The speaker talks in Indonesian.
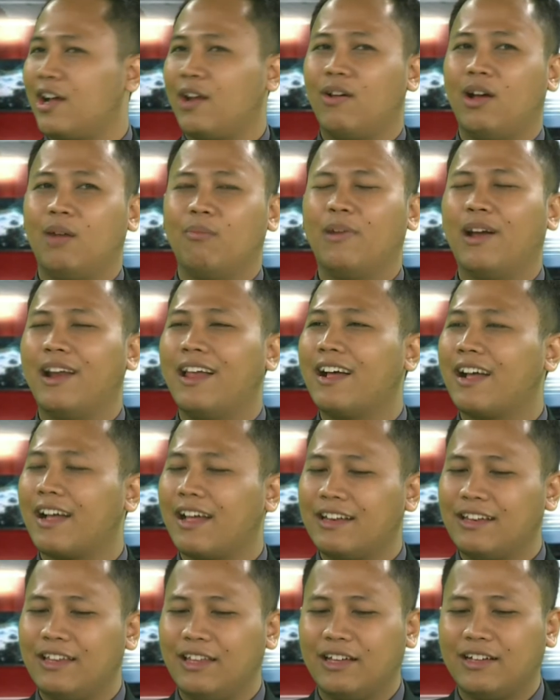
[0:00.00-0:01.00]
Kalau hambalang
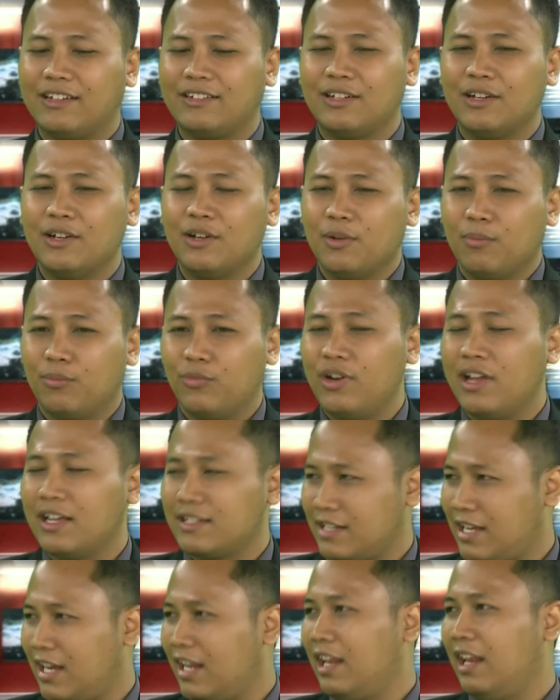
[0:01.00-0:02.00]
kan dia
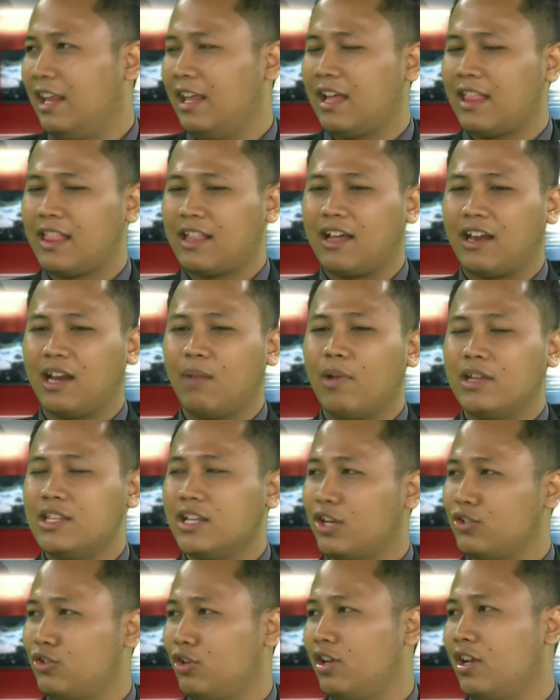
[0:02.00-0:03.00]
mudah sekali dilihat karena
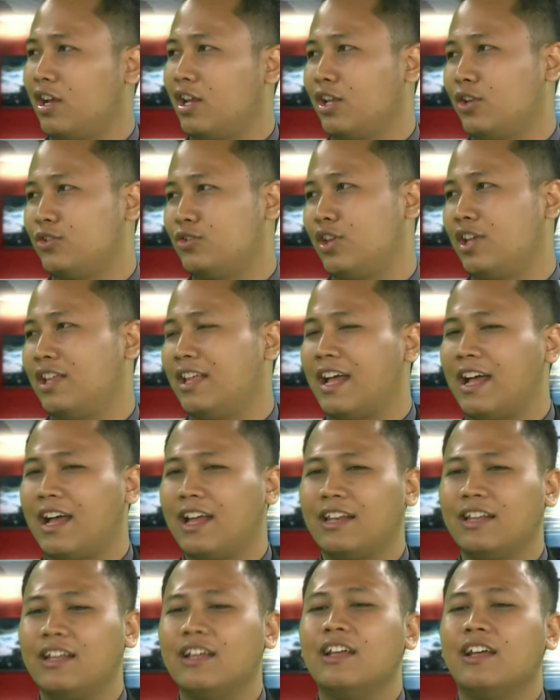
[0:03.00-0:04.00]
banyak
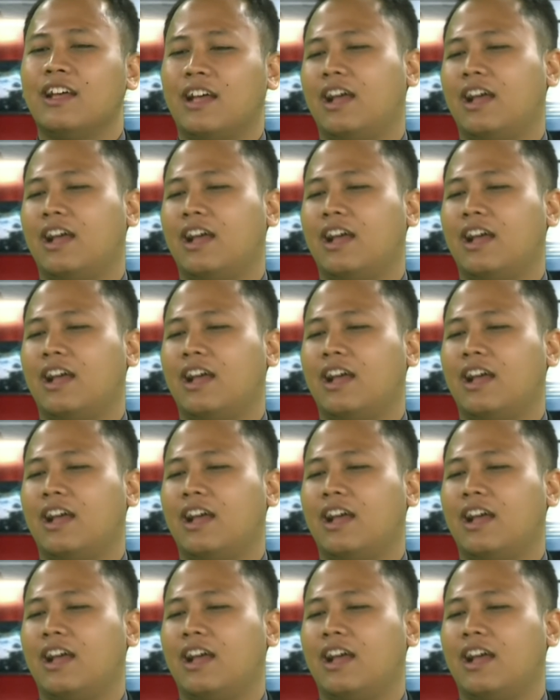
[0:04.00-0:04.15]
kecurigaan-kecurigaan.